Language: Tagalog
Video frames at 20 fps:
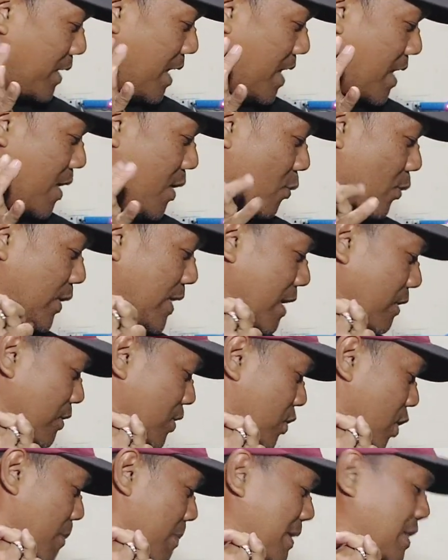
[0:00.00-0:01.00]
Yeah.
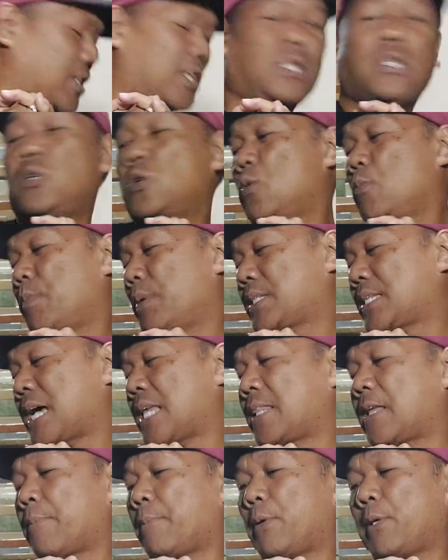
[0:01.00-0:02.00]
Without so much ado,
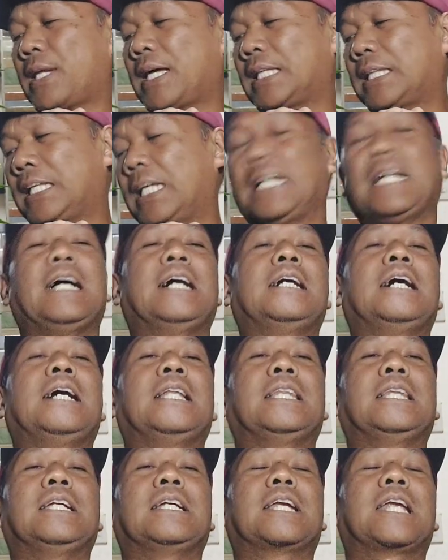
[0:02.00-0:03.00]
umpisahan na po natin ang
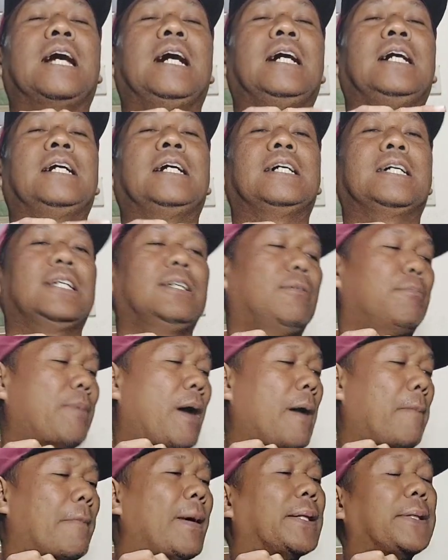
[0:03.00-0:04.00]
ating live
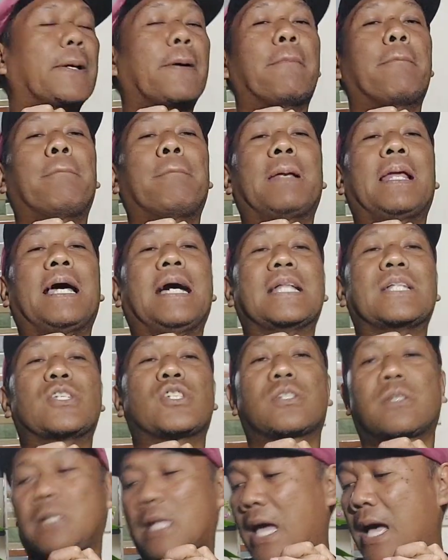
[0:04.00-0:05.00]
pang mother
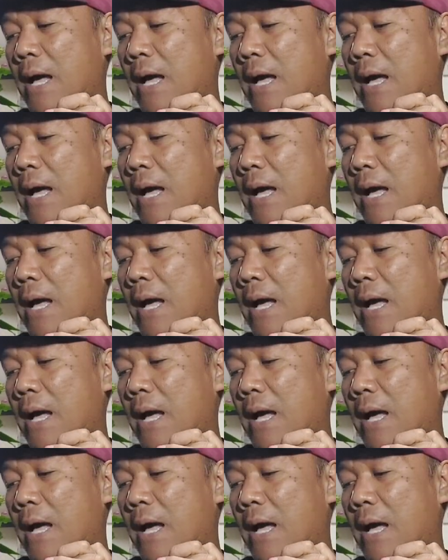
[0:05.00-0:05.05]
plants.